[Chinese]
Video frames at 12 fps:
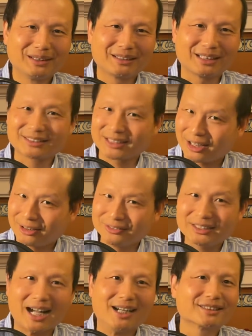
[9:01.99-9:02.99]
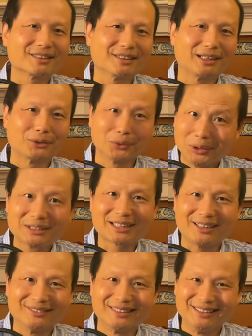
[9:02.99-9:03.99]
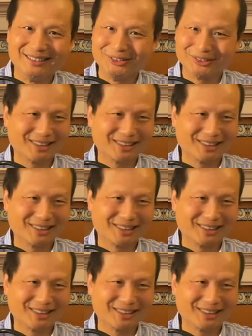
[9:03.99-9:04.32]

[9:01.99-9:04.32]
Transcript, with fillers: 他少打死了多少敌人？如